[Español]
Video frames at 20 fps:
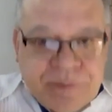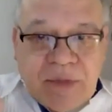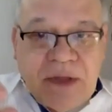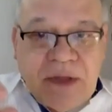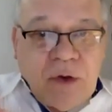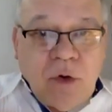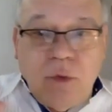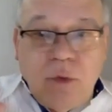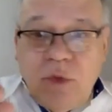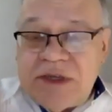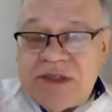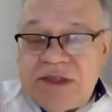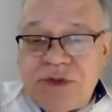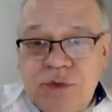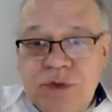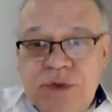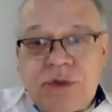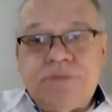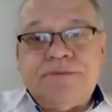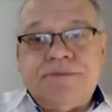y cómo un
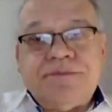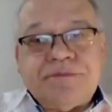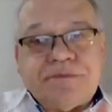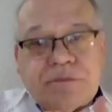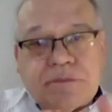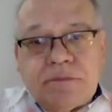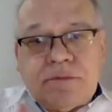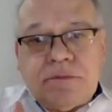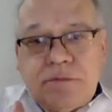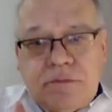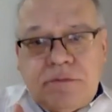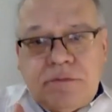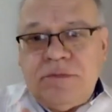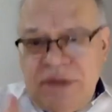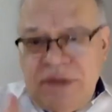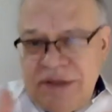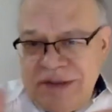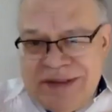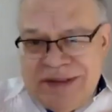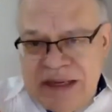asunto
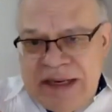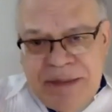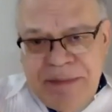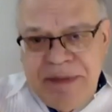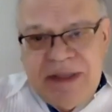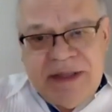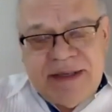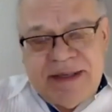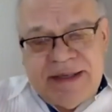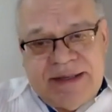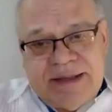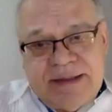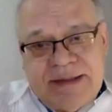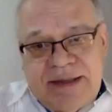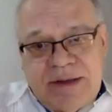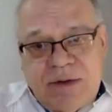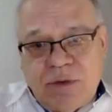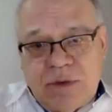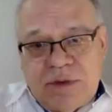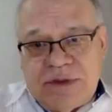de límites
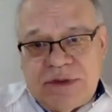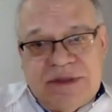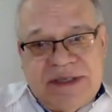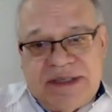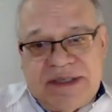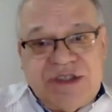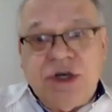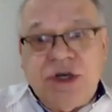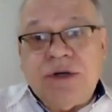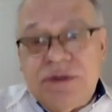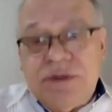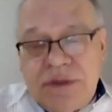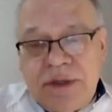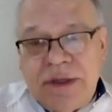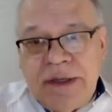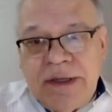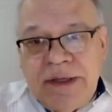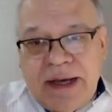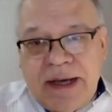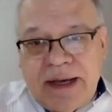de, jurisdicción
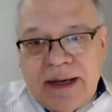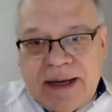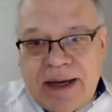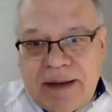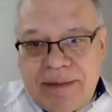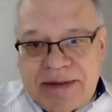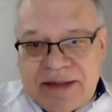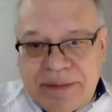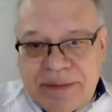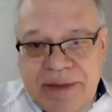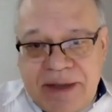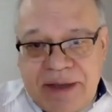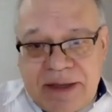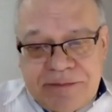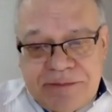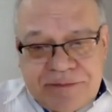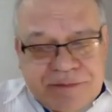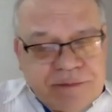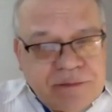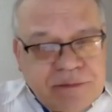acaba
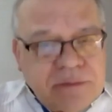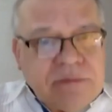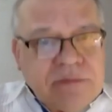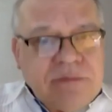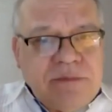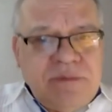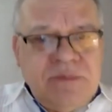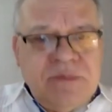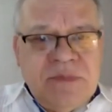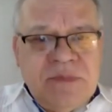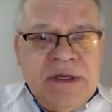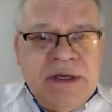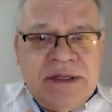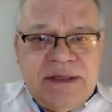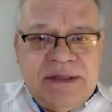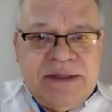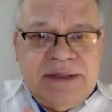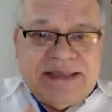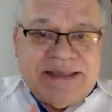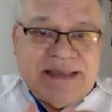también
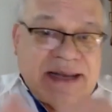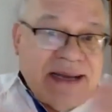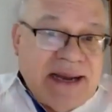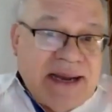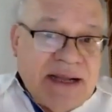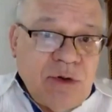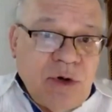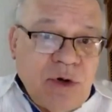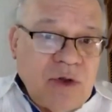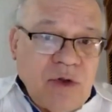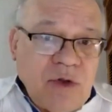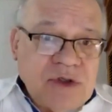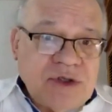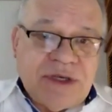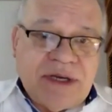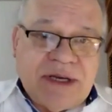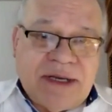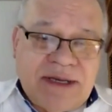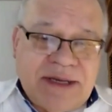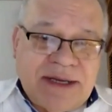desangrando a
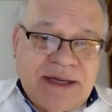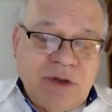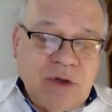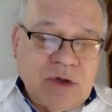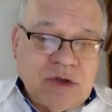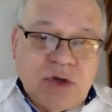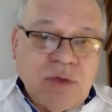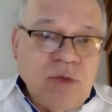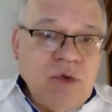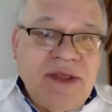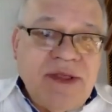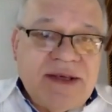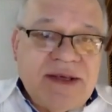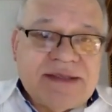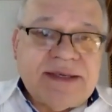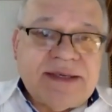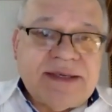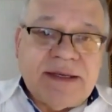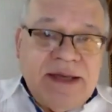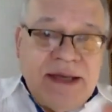dos, a, dos
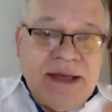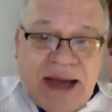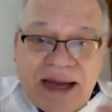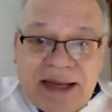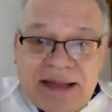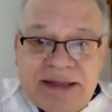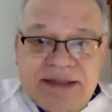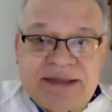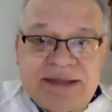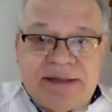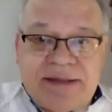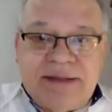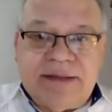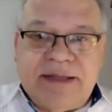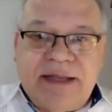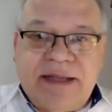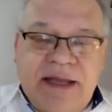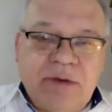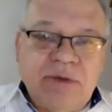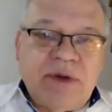comunidades que antes
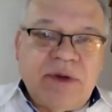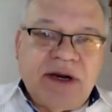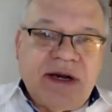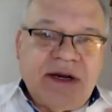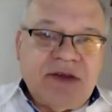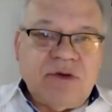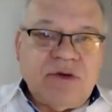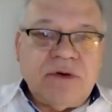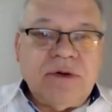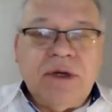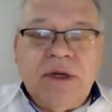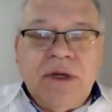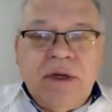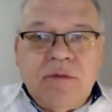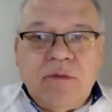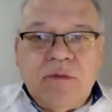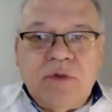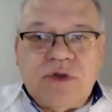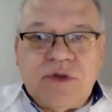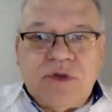tenían una relación
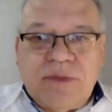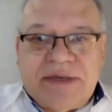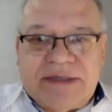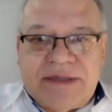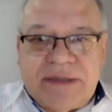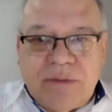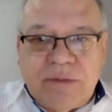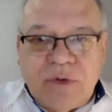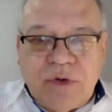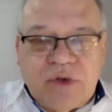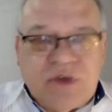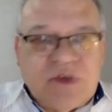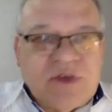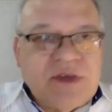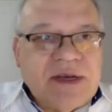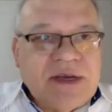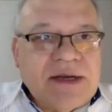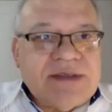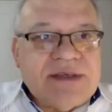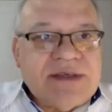mucho más armoniosa.
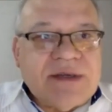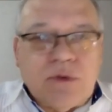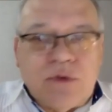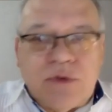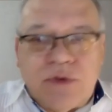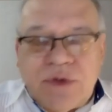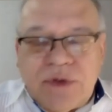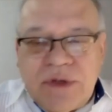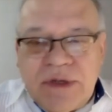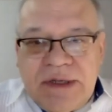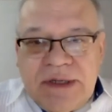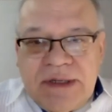Ese era el segundo